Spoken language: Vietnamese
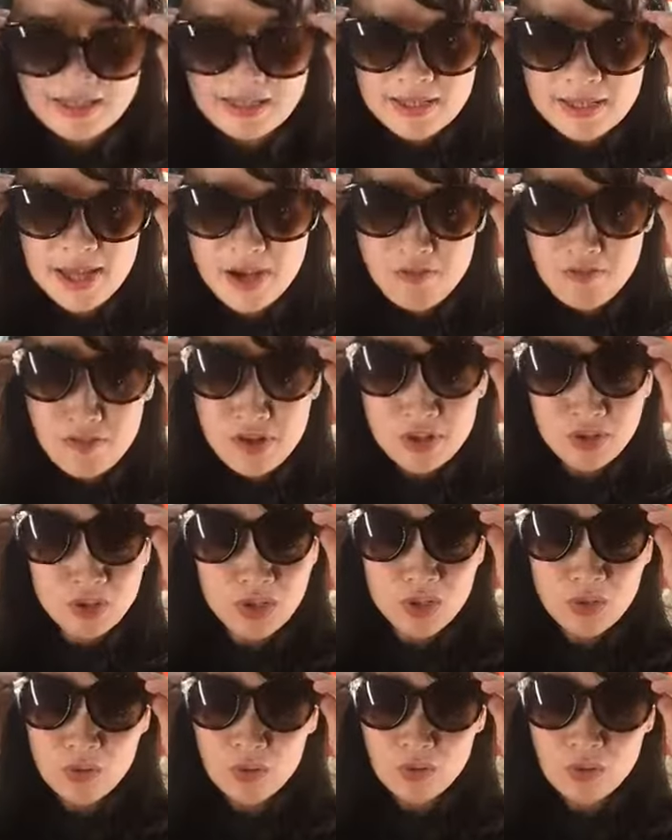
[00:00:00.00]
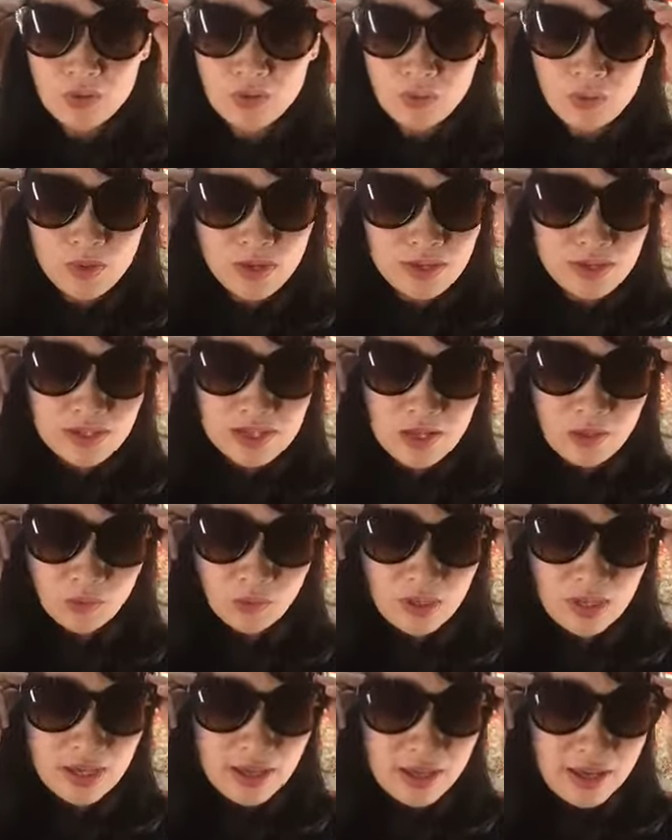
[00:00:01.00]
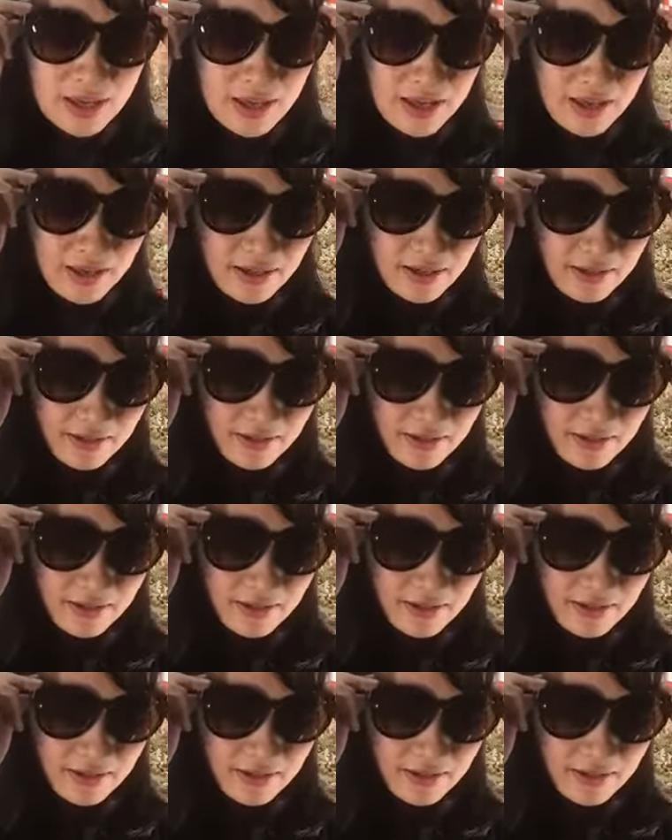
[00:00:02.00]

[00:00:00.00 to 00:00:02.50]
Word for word: Chào Phương Thị Nguyễn, chào Tuyến Lê ạ.